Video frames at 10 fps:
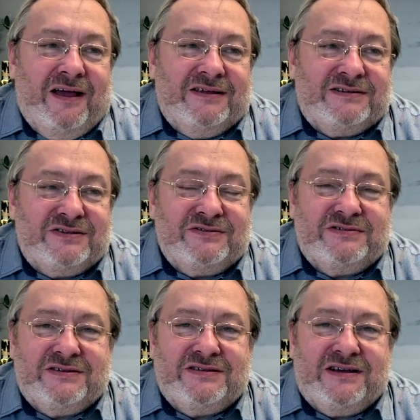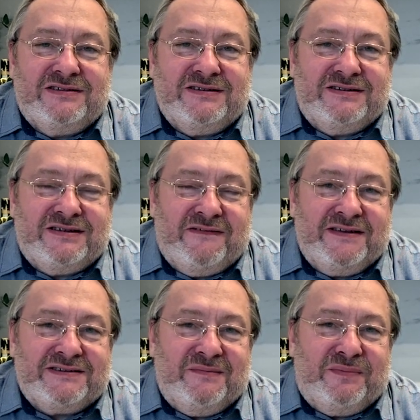сразу ассоциации с
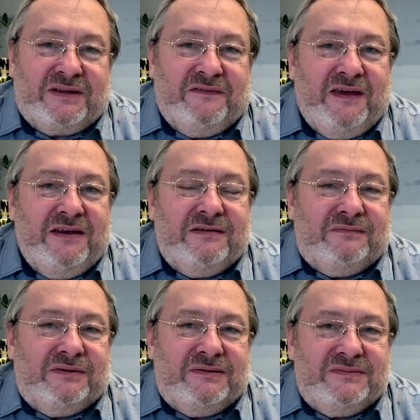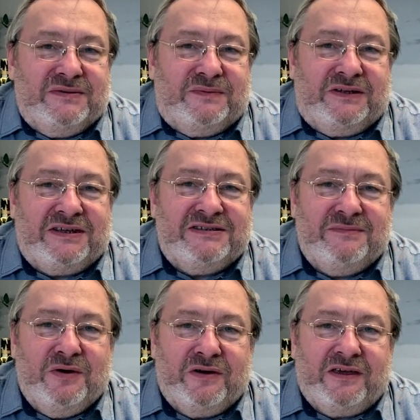советским портвейном, там типа три
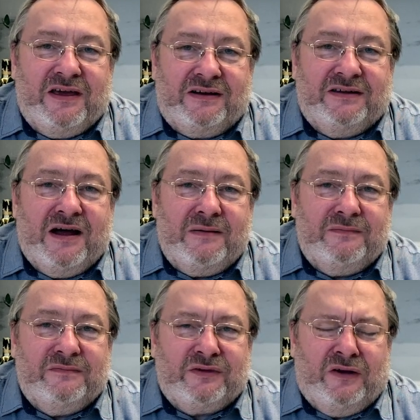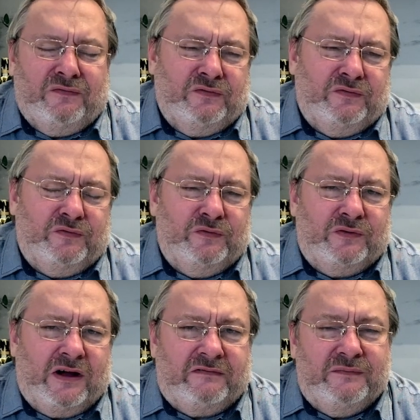семерки, Агдам, сказали, фу-фу-фу,
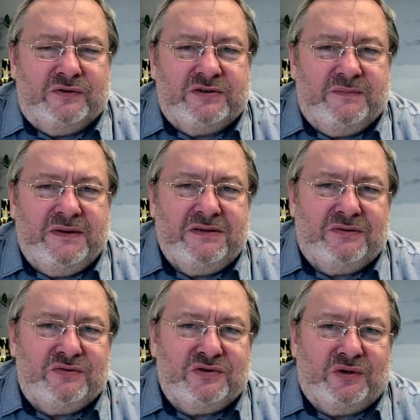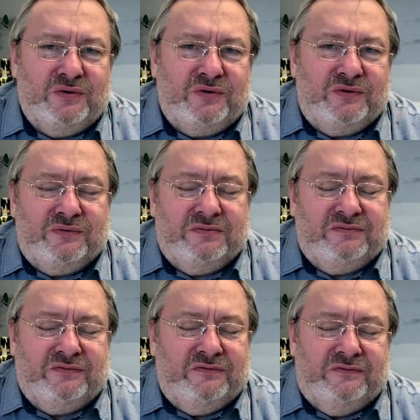как вы можете пить эту чернуху,
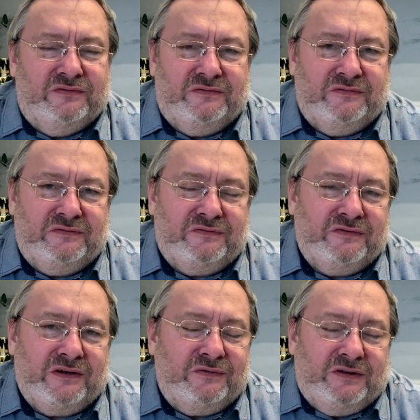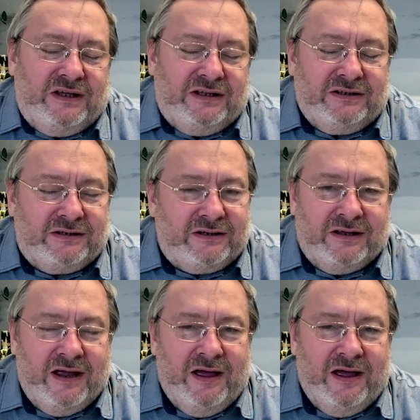фу-фу-фу-фу. Я говорю, да нет, это